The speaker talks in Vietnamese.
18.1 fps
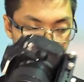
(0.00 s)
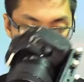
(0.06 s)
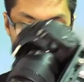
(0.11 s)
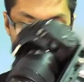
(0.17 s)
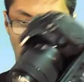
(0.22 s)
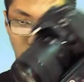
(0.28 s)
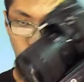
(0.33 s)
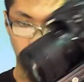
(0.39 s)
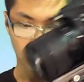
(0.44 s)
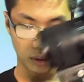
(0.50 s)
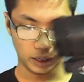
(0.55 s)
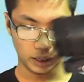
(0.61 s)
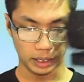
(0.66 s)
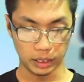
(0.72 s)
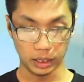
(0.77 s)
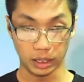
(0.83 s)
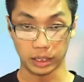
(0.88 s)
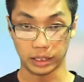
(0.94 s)
Nếu
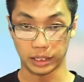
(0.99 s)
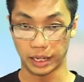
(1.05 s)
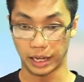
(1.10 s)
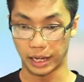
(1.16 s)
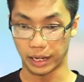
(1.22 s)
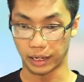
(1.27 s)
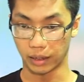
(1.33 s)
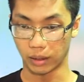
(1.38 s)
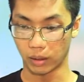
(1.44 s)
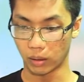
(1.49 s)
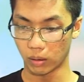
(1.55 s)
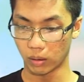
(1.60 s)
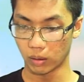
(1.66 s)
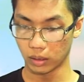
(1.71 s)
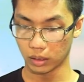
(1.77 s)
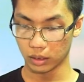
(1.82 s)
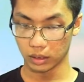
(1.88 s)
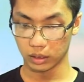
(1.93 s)
cái thời gian
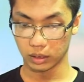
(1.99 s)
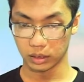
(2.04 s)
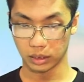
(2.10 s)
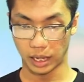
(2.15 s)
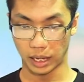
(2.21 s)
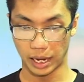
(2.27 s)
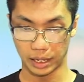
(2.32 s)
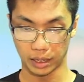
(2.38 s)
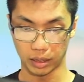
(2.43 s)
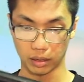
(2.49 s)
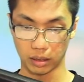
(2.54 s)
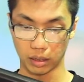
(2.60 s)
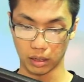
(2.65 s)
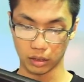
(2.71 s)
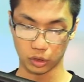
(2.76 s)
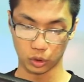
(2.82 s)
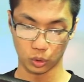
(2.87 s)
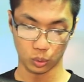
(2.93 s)
nó đây nó
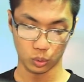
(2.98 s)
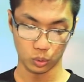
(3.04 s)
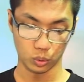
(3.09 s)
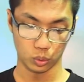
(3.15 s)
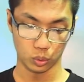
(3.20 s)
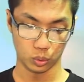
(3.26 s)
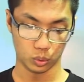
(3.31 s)
rớt xuống